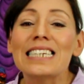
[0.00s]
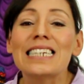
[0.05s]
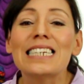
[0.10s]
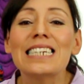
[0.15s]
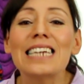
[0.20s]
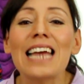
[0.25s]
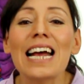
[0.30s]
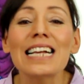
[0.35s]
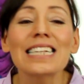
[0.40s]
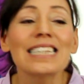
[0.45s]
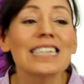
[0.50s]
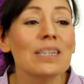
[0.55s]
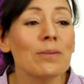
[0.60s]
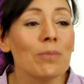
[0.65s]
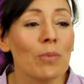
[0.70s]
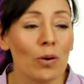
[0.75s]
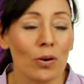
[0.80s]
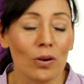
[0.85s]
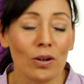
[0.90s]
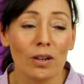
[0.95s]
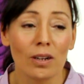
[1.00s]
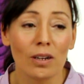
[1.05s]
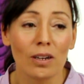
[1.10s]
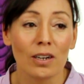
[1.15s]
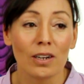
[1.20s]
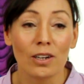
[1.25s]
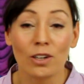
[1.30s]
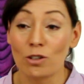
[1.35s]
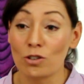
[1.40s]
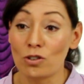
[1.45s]
ya Simón
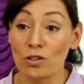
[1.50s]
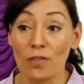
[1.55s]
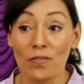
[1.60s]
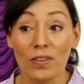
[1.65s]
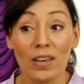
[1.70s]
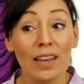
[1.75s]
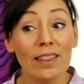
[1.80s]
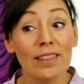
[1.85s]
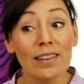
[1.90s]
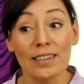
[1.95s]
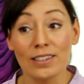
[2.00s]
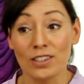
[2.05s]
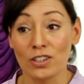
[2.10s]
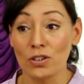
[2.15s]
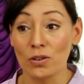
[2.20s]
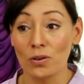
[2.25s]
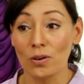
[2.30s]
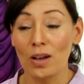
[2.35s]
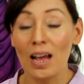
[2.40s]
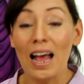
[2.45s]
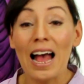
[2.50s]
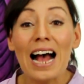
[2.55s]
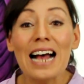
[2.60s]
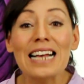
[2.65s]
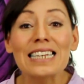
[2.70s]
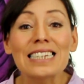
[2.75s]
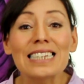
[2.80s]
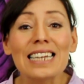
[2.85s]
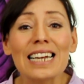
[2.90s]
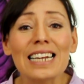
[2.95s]
os había dicho
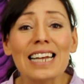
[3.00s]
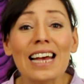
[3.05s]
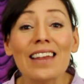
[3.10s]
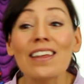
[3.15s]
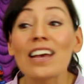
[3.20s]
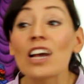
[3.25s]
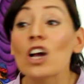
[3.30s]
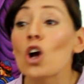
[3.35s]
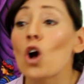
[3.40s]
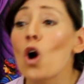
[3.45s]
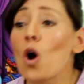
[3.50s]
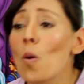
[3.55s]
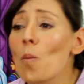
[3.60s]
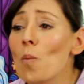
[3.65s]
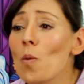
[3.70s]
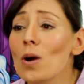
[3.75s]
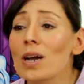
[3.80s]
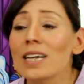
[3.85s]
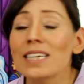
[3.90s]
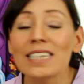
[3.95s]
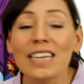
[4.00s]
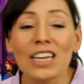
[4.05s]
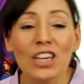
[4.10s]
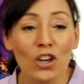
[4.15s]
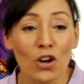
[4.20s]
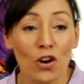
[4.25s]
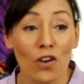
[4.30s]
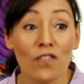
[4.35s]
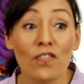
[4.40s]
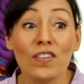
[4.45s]
acerca de cómo el
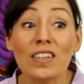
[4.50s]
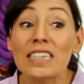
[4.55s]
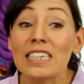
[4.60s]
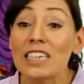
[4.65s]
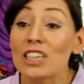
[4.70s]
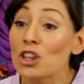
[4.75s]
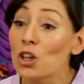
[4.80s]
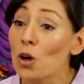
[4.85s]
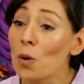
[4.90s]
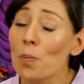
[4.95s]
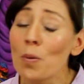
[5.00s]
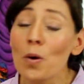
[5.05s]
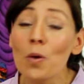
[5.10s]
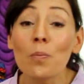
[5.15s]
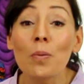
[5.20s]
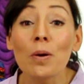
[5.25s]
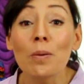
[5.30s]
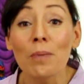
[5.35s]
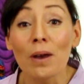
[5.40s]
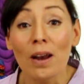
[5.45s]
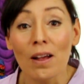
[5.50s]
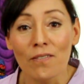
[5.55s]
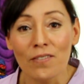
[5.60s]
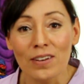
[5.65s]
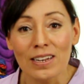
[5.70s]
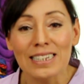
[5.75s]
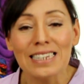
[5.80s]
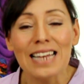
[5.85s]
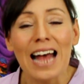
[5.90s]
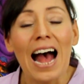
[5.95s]
Señor visitó por primera
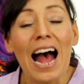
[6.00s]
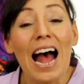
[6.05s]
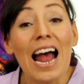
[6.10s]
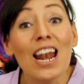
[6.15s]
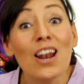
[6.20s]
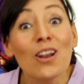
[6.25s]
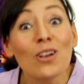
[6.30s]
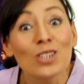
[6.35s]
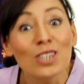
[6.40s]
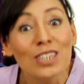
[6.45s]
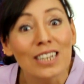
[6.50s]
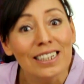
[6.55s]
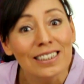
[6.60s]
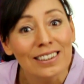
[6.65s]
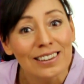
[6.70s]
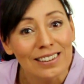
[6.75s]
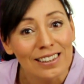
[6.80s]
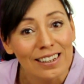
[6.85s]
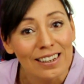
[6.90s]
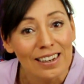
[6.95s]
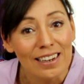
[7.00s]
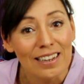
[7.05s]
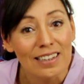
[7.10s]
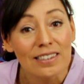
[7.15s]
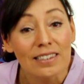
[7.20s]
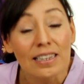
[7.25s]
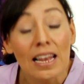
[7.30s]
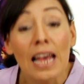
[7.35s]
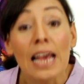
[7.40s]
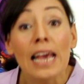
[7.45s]
vez a los gentiles
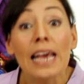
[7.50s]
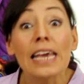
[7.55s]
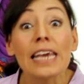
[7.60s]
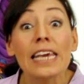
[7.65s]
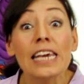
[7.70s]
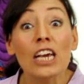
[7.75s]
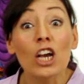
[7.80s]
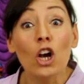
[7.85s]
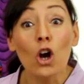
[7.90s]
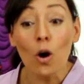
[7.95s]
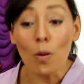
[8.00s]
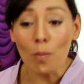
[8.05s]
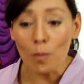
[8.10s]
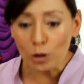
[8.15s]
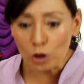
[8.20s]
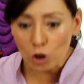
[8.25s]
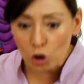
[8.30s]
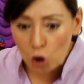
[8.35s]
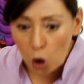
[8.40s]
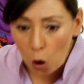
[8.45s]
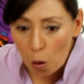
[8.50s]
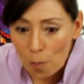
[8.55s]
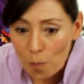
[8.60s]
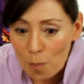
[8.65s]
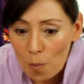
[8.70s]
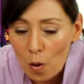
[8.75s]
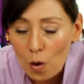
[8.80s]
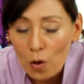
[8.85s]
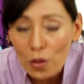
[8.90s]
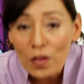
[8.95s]
y cómo
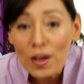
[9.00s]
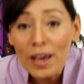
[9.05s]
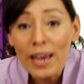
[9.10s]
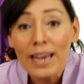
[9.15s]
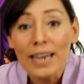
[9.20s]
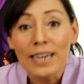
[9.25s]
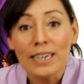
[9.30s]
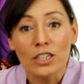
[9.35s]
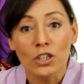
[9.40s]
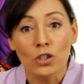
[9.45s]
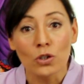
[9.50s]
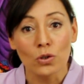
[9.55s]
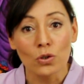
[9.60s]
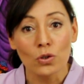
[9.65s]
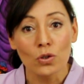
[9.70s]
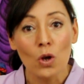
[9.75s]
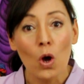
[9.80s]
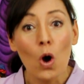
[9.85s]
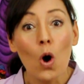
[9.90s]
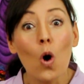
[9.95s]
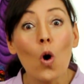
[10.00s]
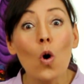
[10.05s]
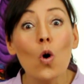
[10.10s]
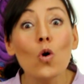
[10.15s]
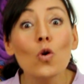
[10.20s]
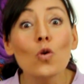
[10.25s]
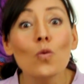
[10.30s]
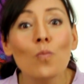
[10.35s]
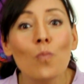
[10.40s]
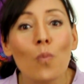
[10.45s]
tomó de ellos
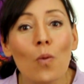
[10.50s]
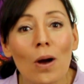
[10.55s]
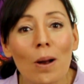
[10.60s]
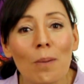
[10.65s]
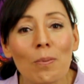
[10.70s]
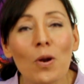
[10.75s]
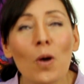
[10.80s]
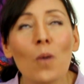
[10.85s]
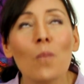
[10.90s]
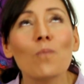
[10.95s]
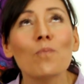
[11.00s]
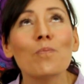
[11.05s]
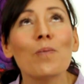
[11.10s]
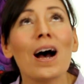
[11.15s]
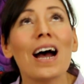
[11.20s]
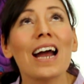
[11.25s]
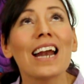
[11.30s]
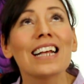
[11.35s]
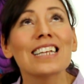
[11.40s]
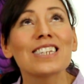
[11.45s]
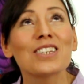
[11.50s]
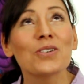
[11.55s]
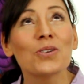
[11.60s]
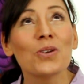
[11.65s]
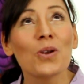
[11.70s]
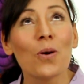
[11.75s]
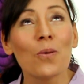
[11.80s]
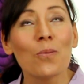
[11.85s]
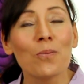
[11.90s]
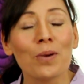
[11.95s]
un pueblo para su
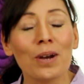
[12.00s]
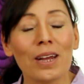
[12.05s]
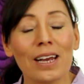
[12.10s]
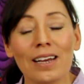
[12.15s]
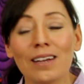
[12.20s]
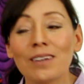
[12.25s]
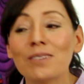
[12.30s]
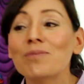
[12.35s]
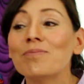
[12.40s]
nombre